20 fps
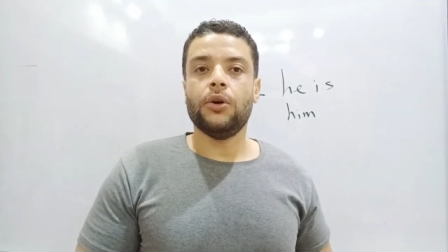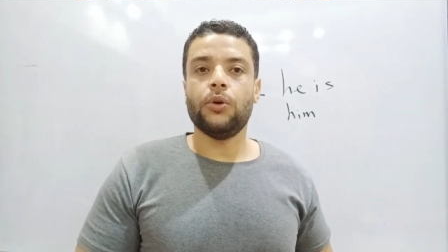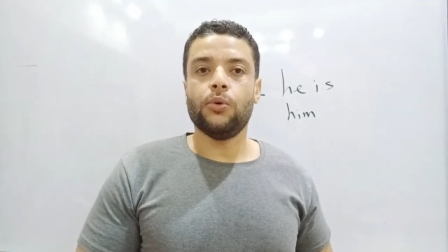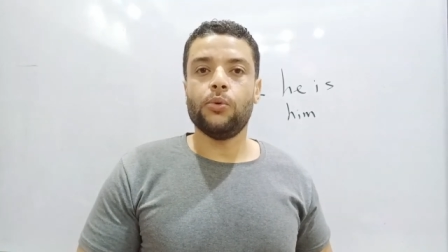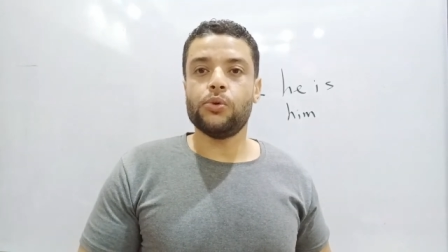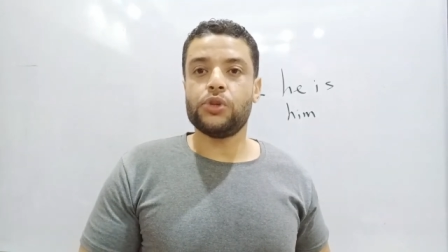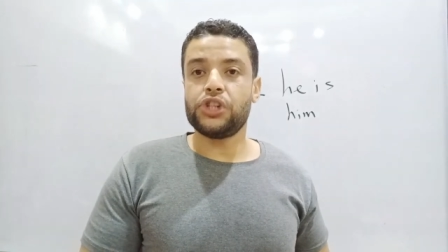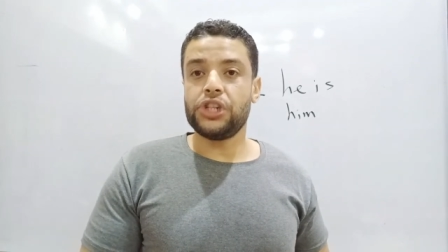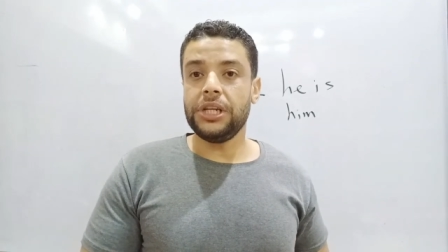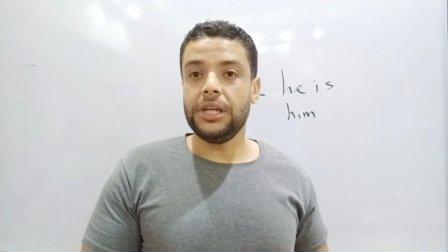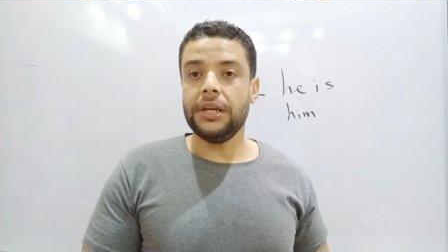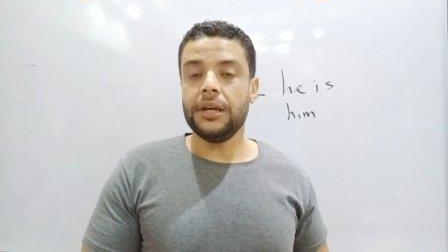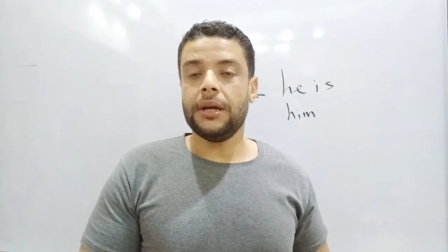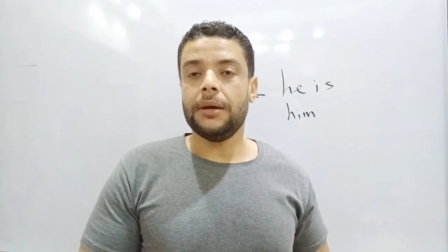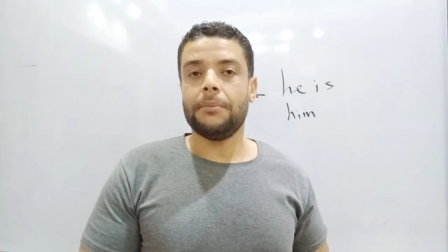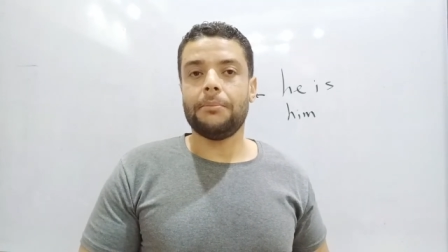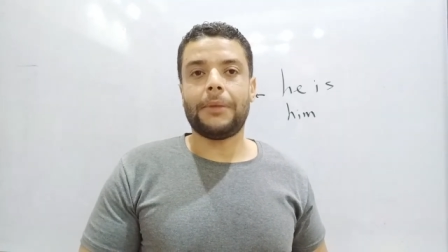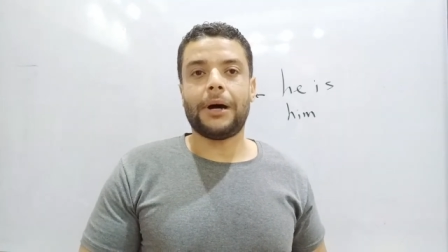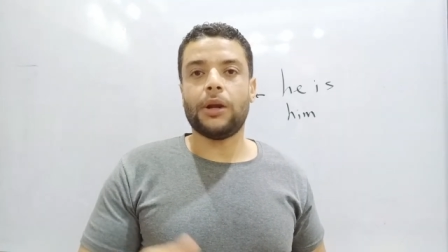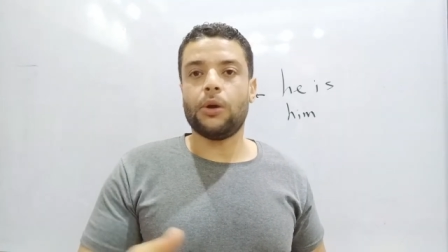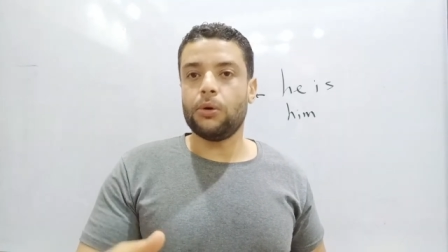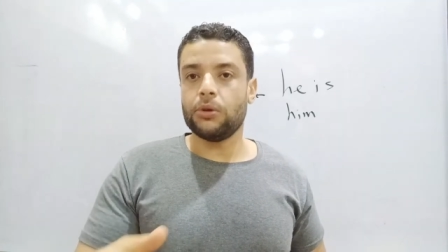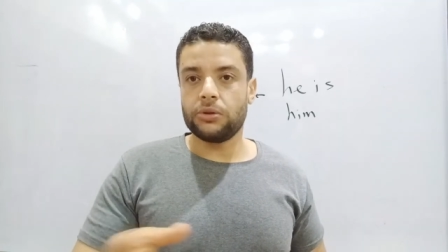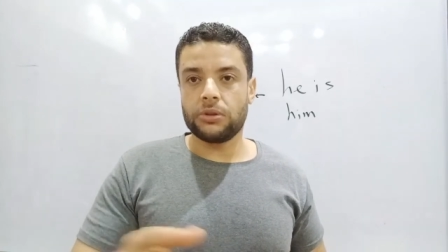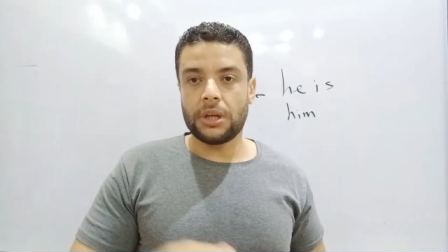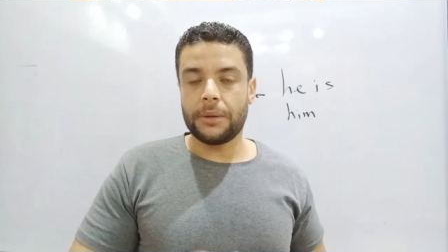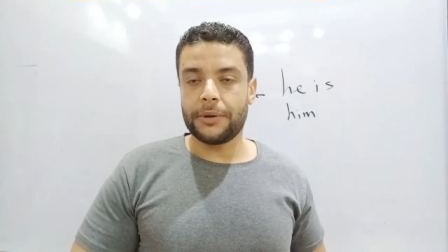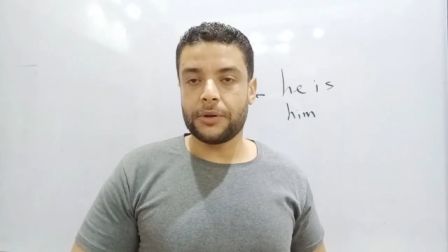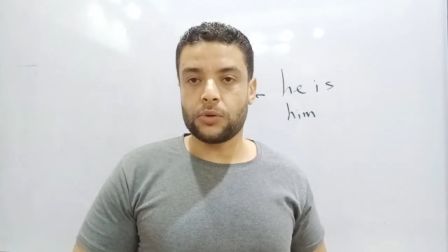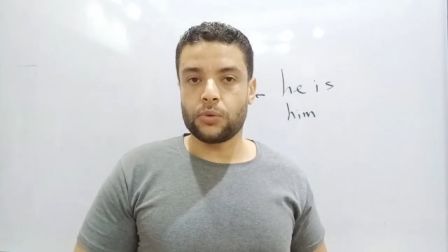وشي مع
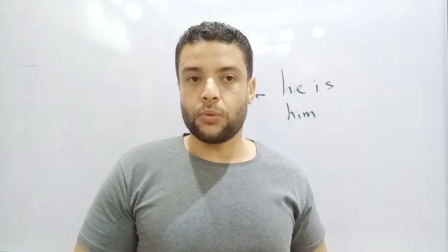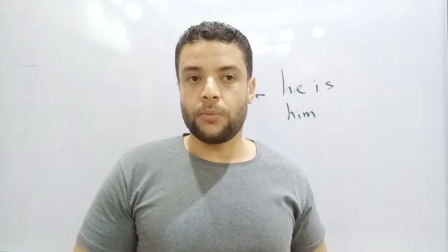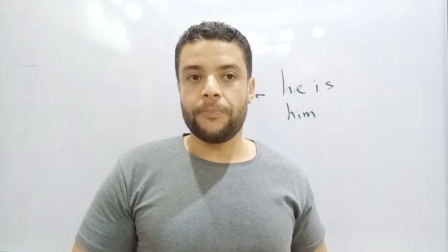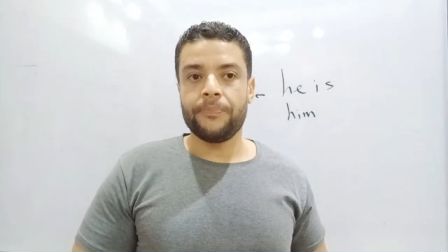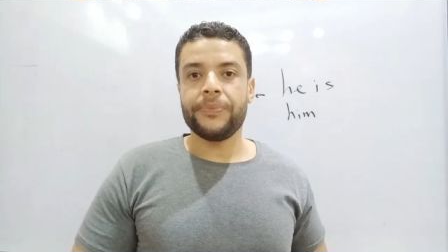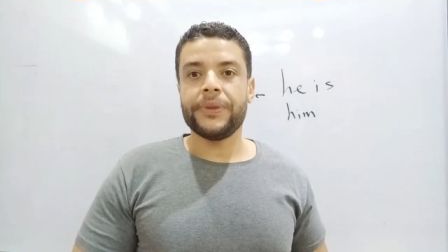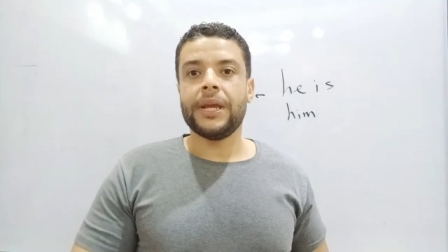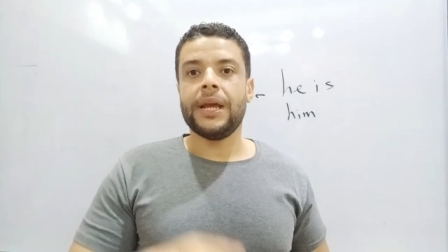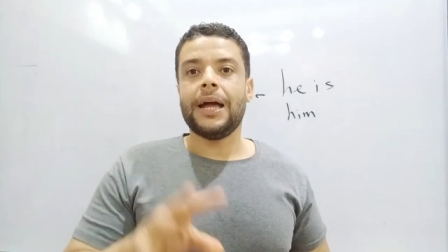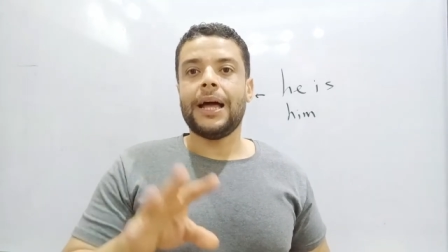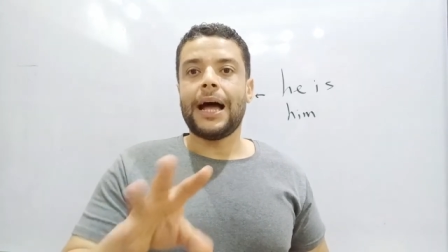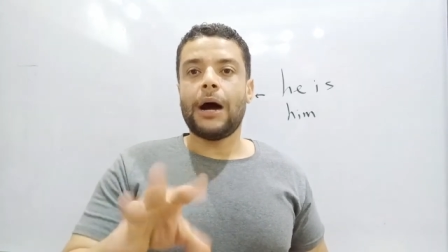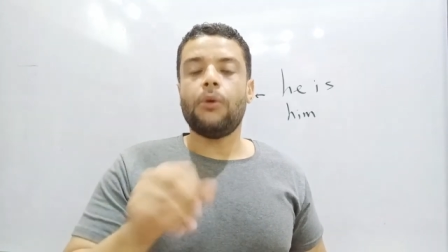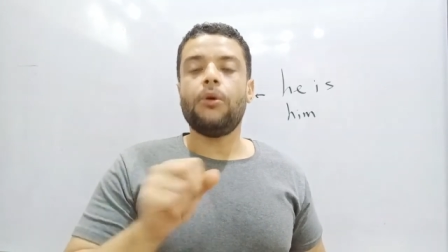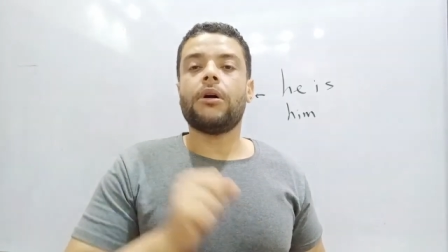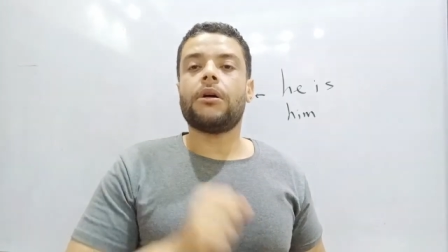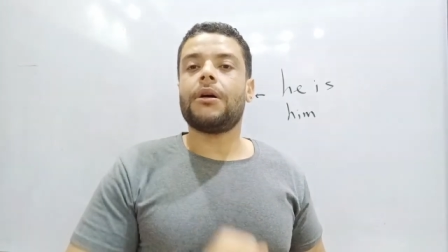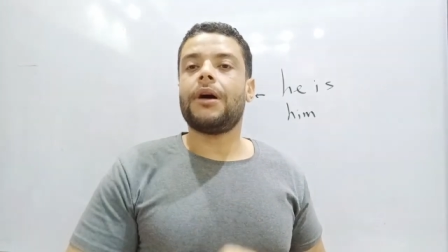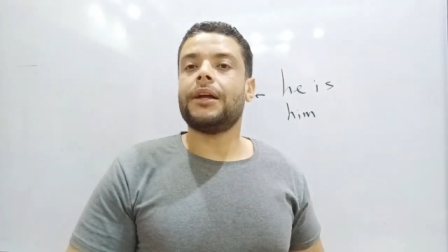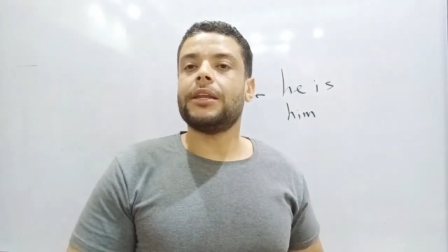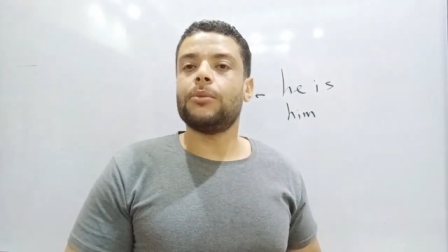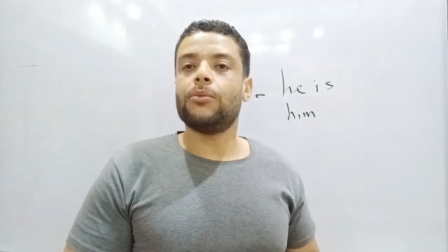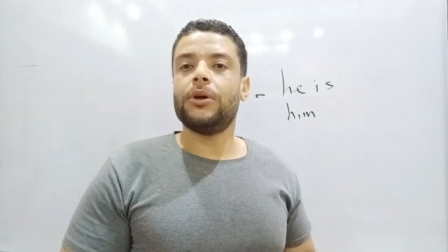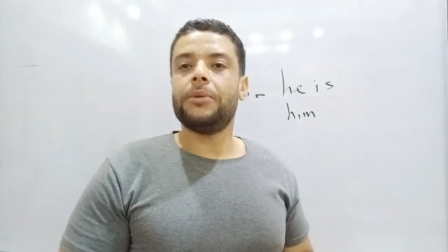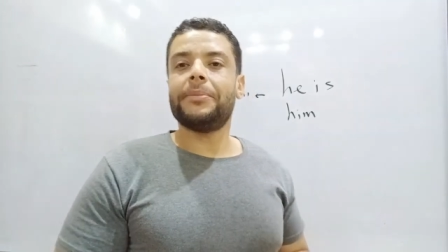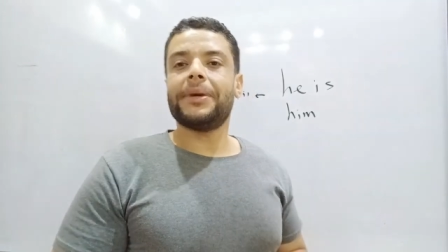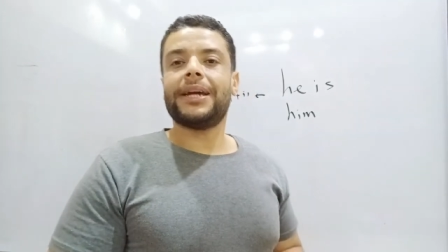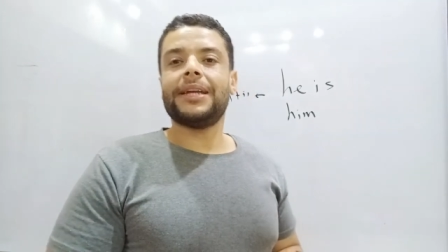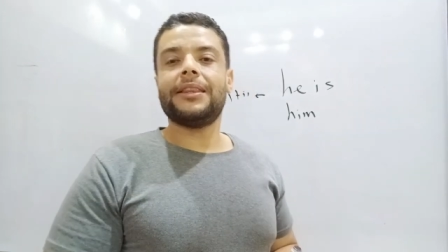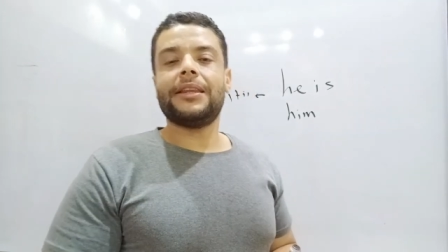القطه برضو هقول لك قاعده
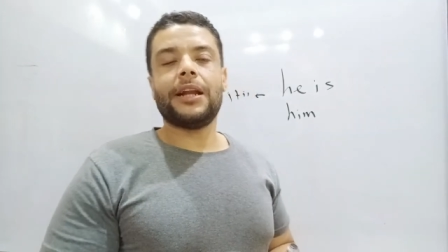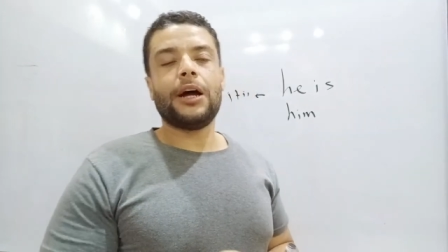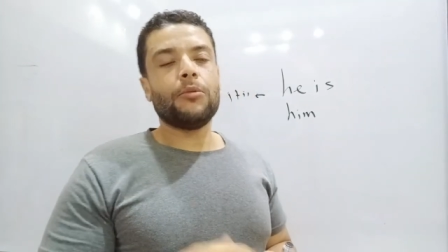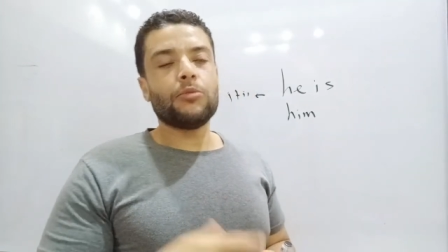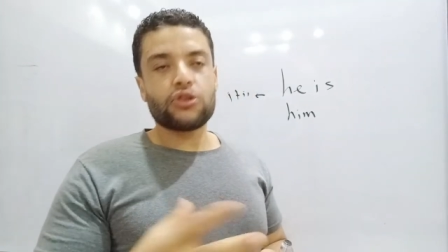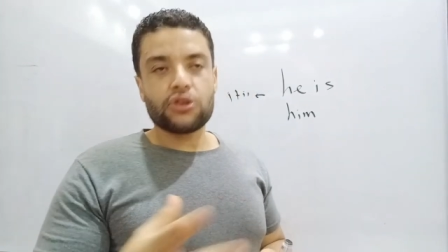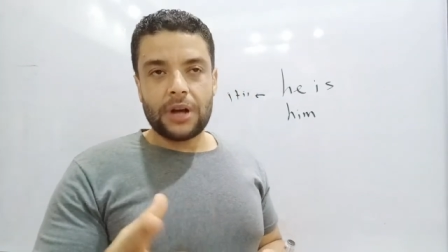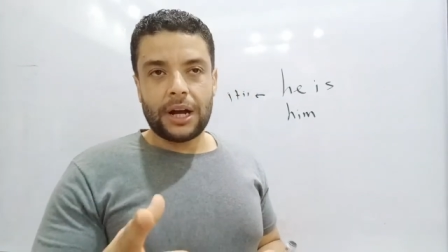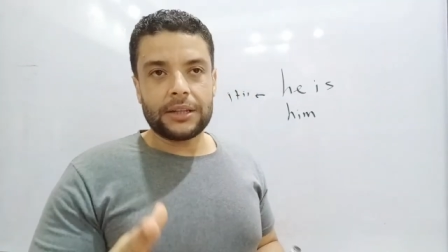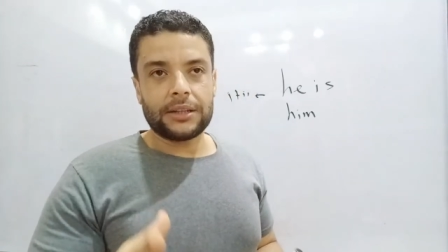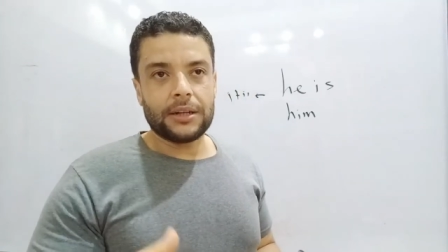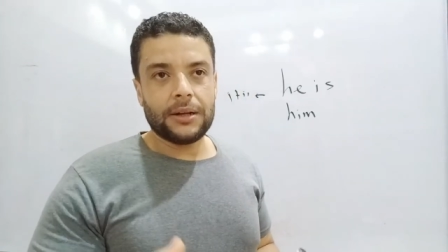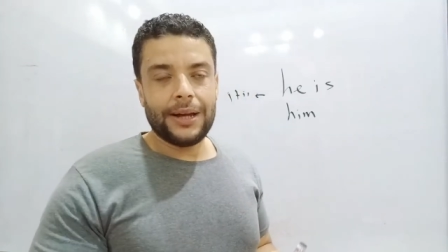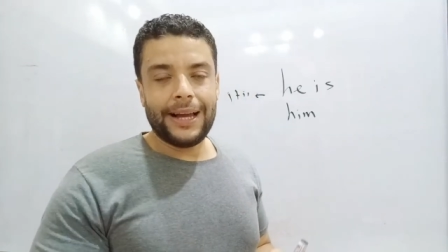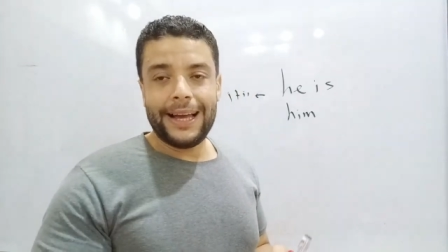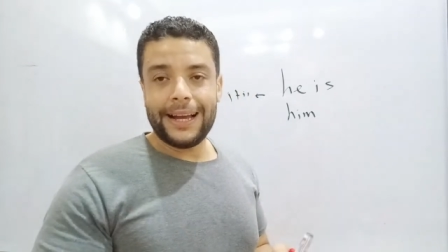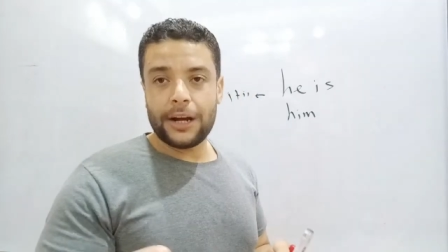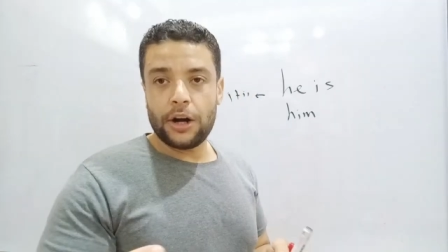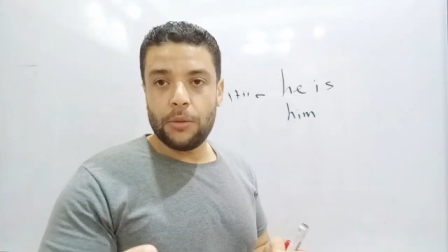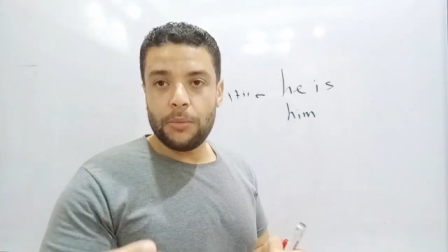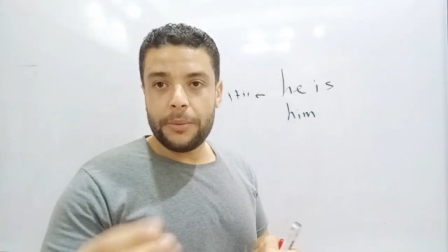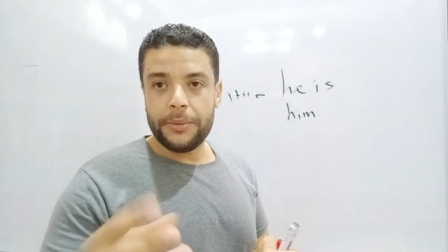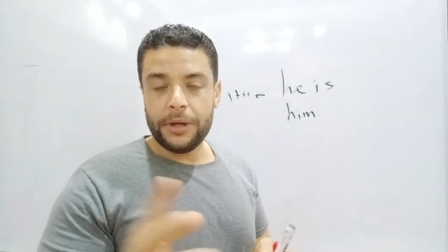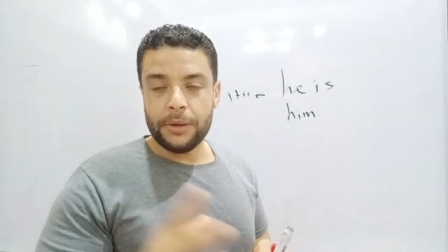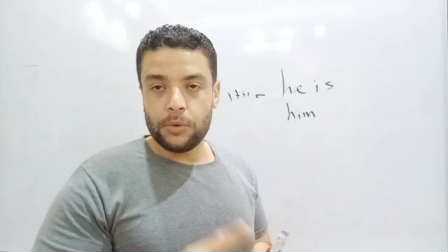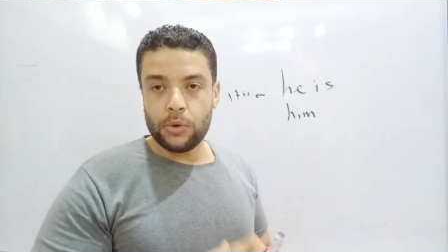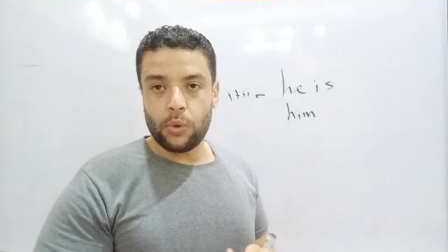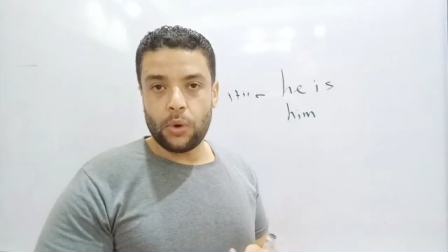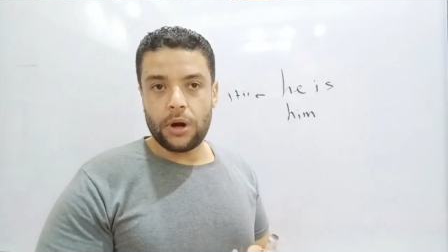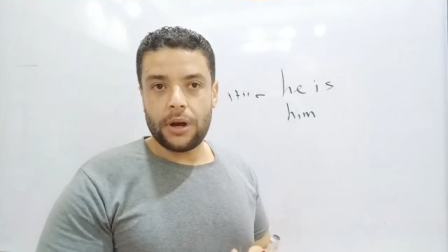مهمه جدا او مش قاعده حاجه هم
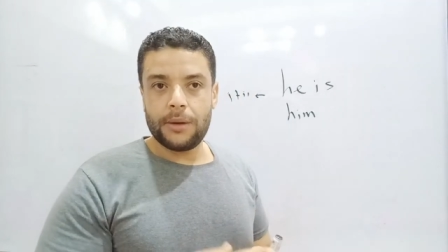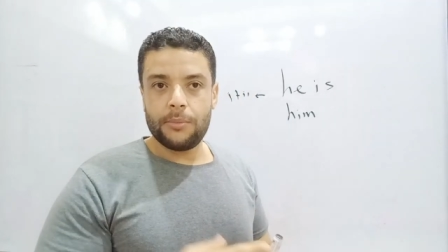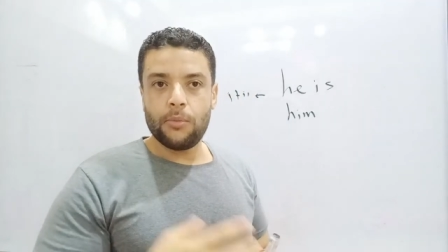بيعملوها